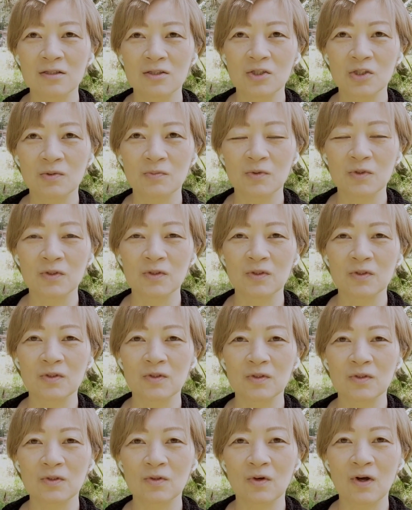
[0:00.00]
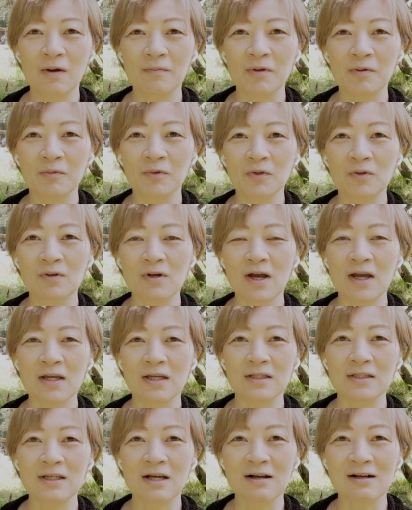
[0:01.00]
Zoom の編み物
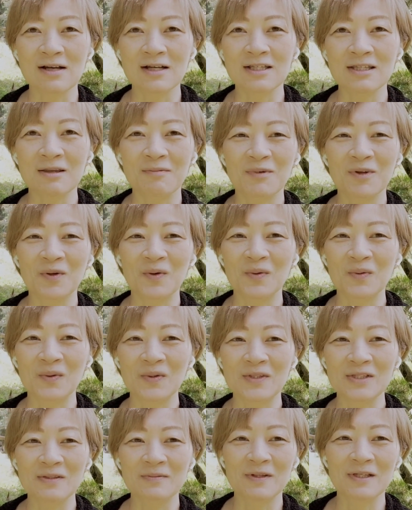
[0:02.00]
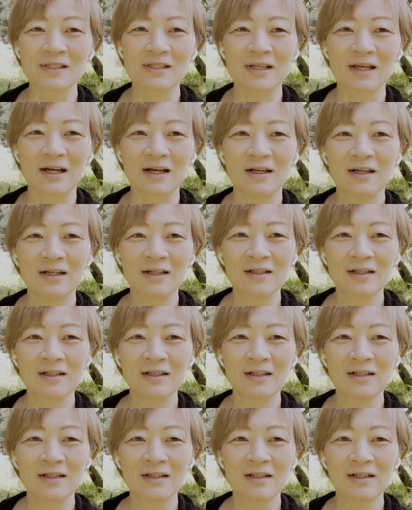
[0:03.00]
会参加してみることにしました。